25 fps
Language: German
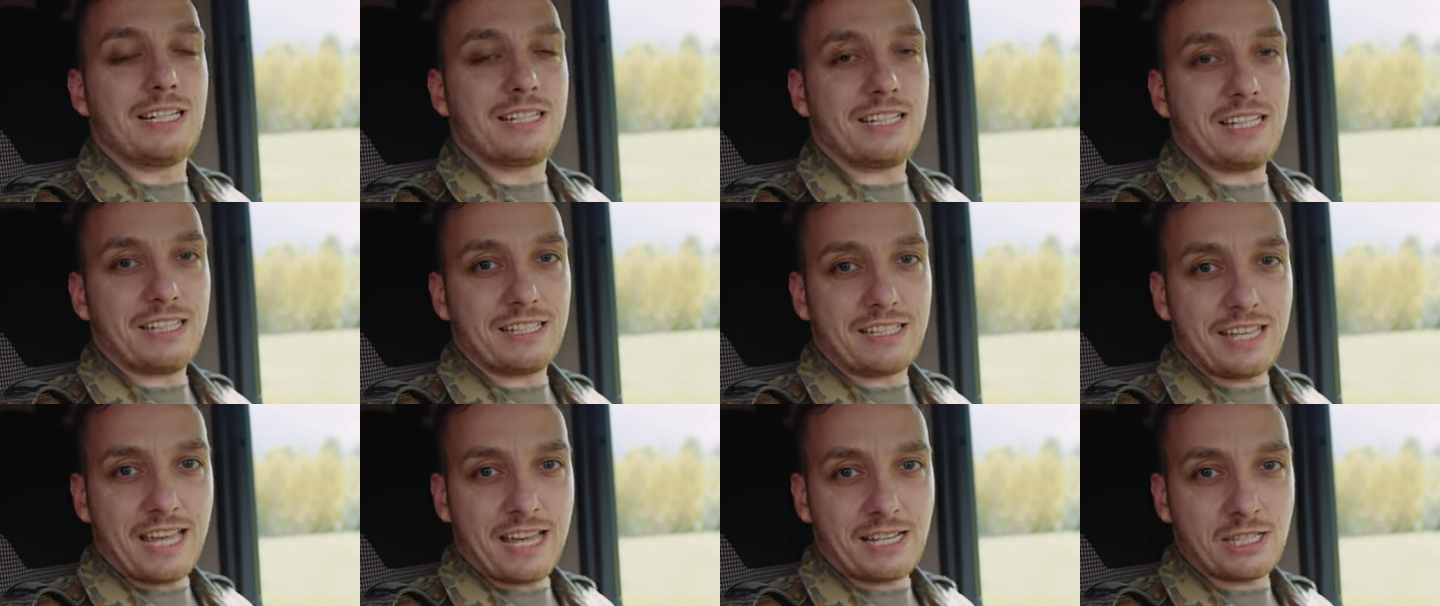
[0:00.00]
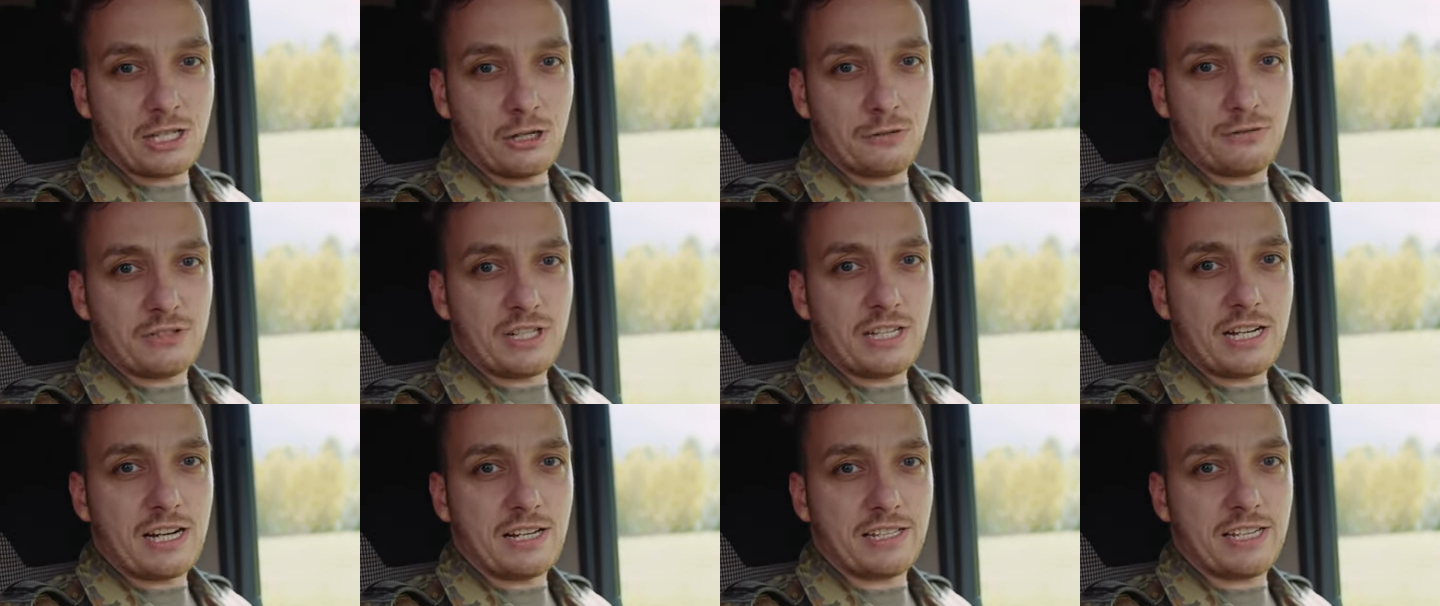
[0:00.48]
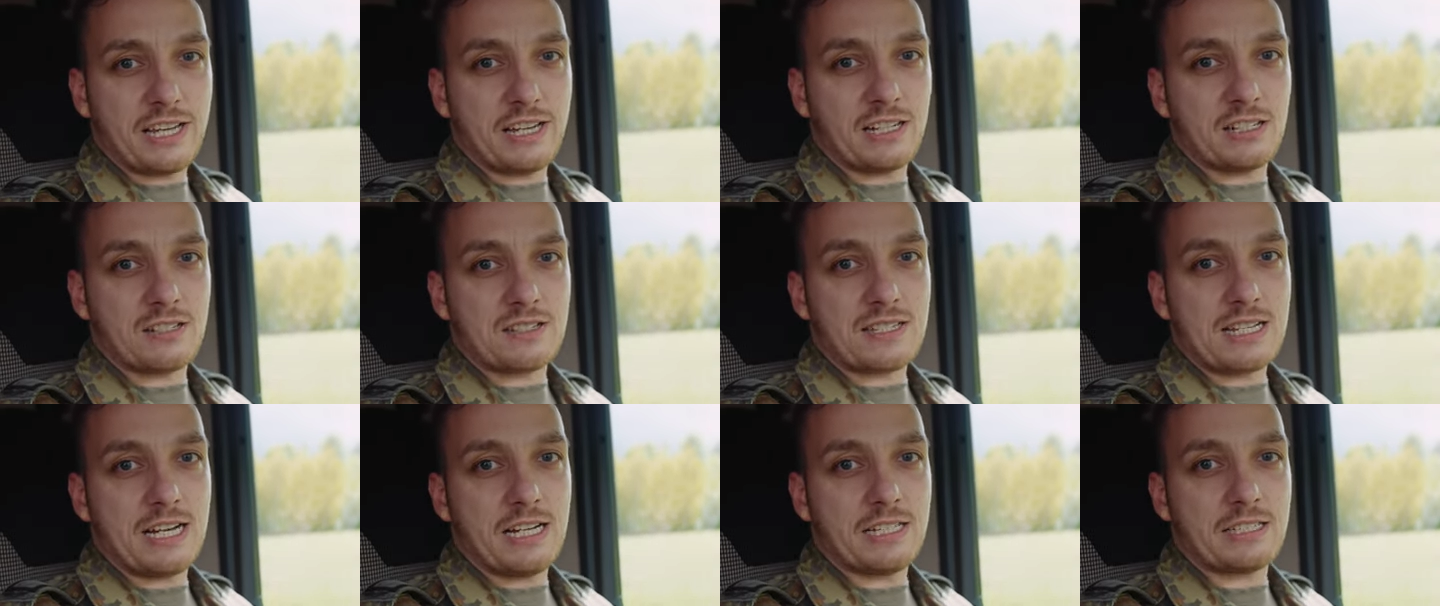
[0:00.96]
Geht gerne auf die
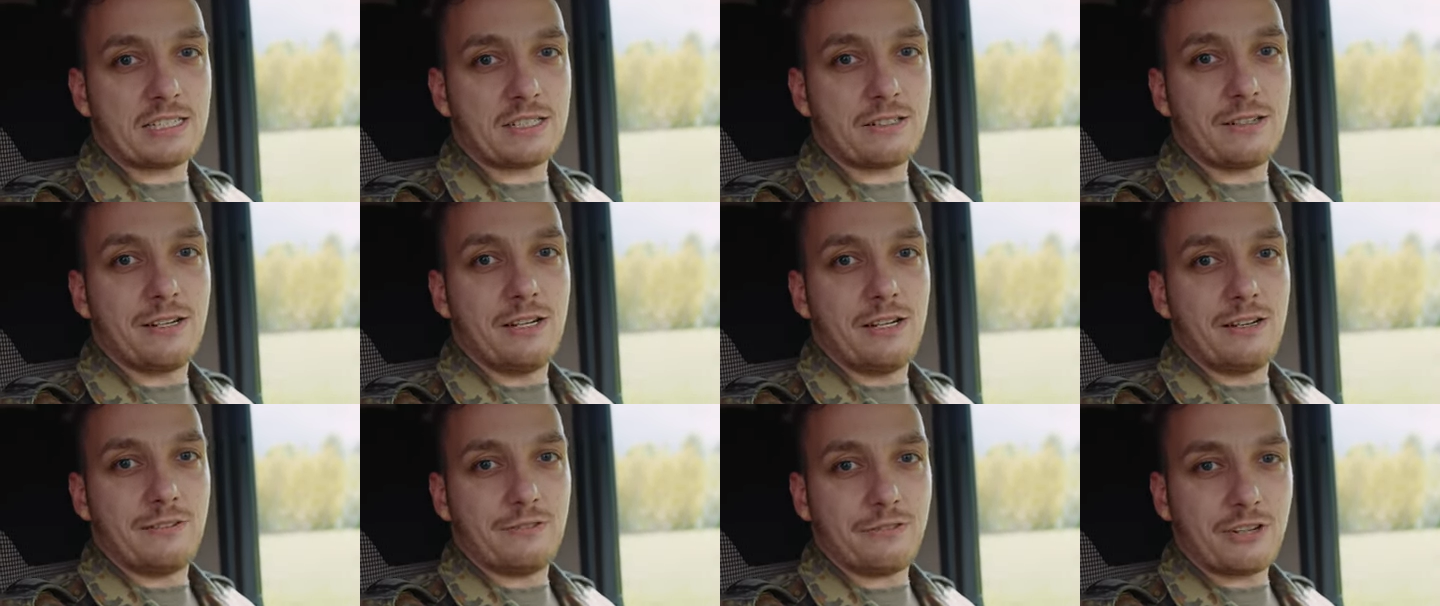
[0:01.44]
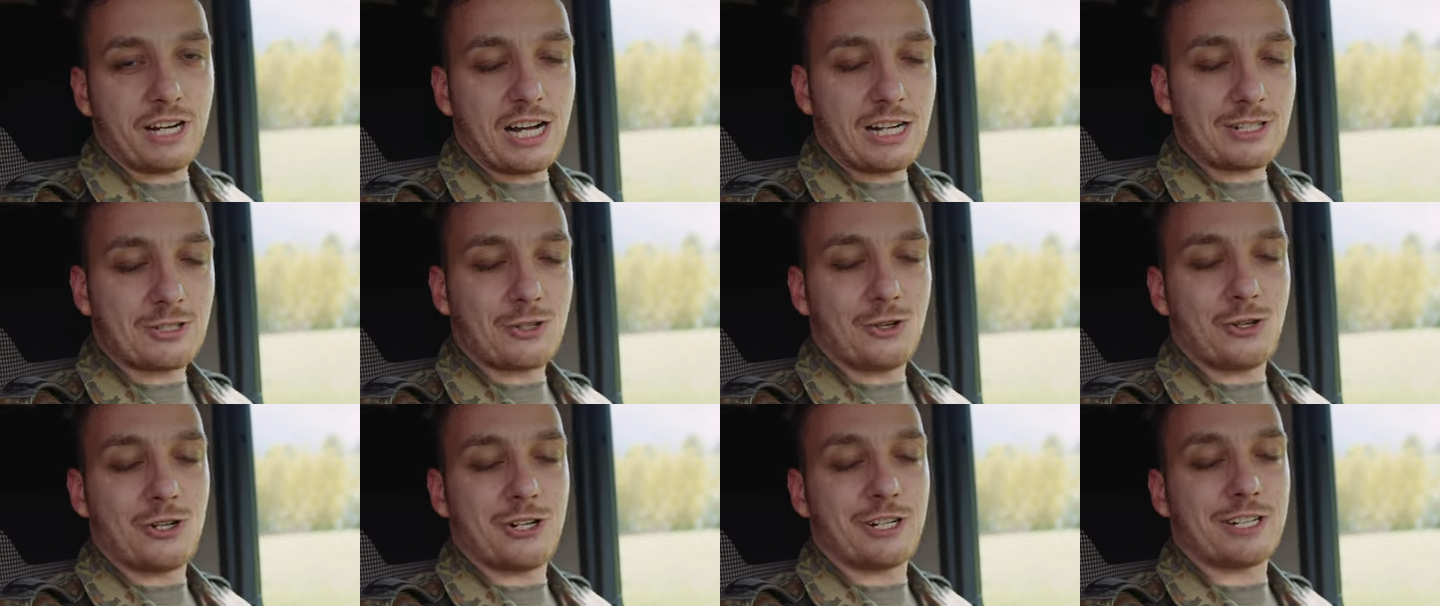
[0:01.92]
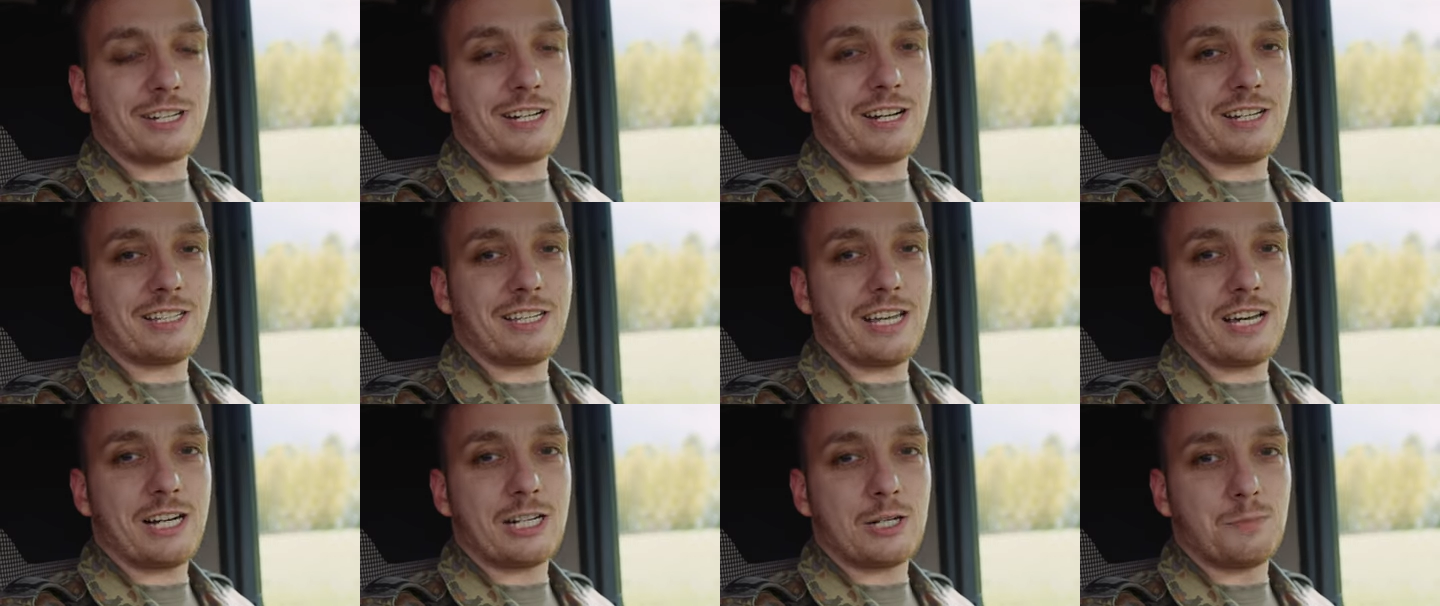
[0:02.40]
Karriereseite, fragt euren
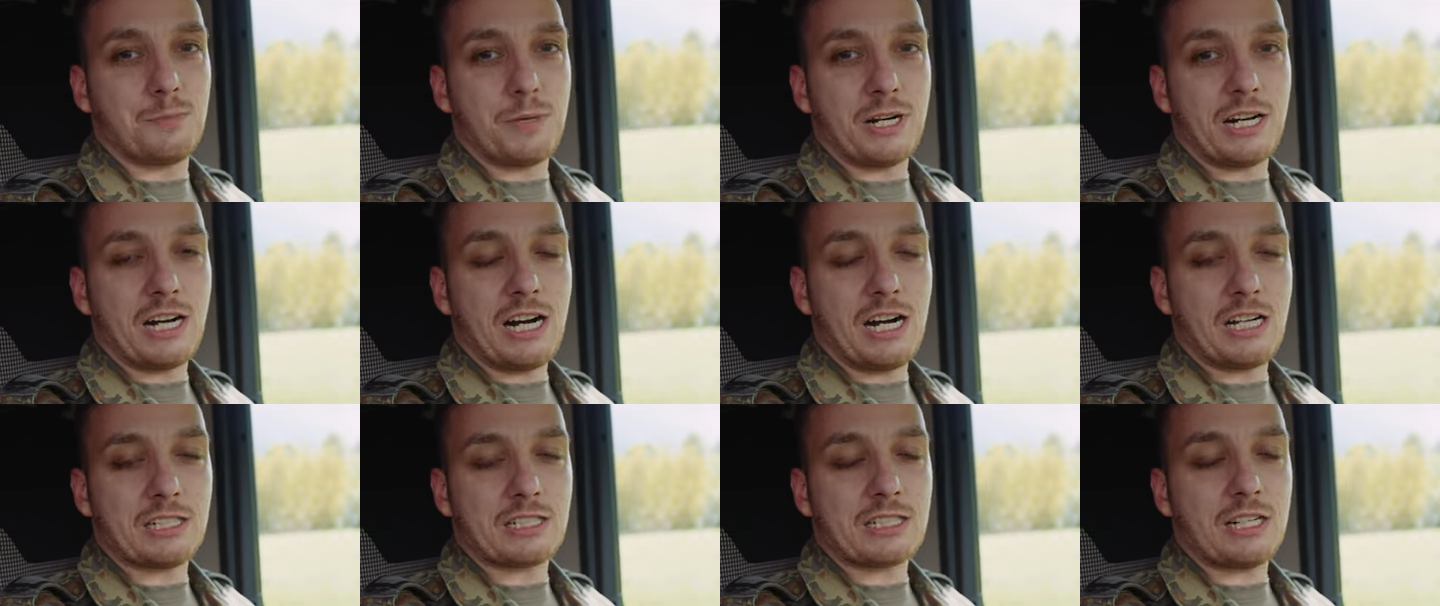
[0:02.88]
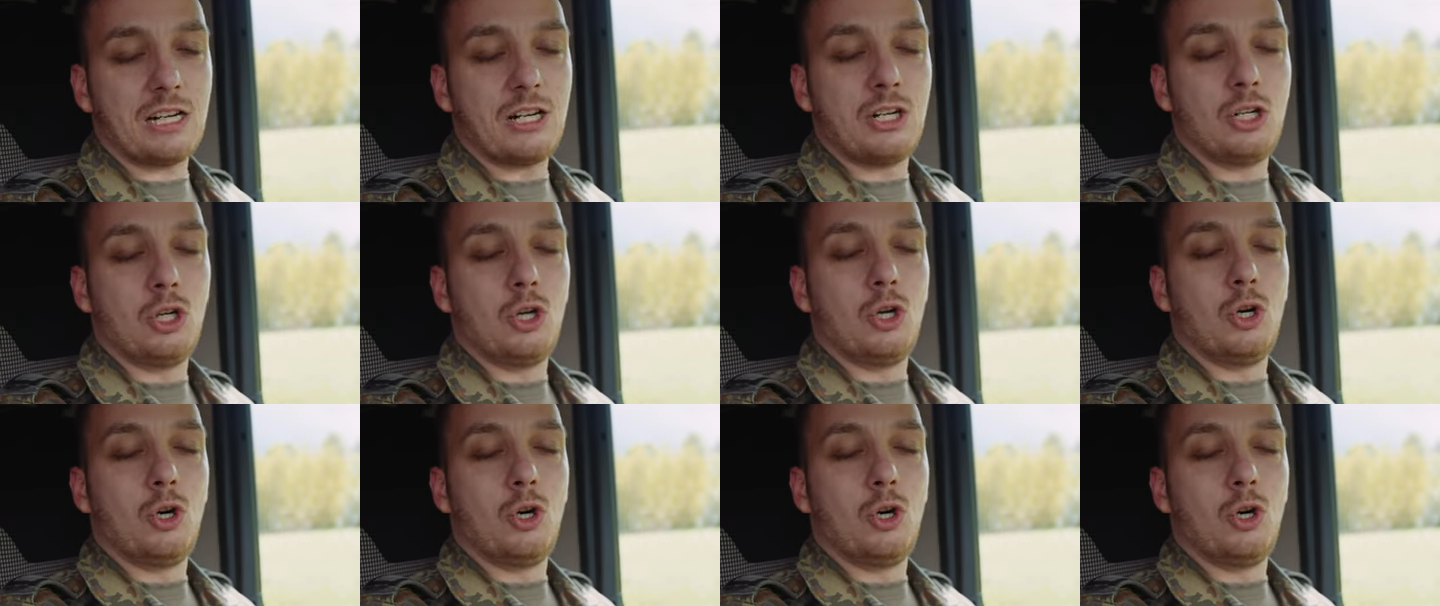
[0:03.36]
Karriereberater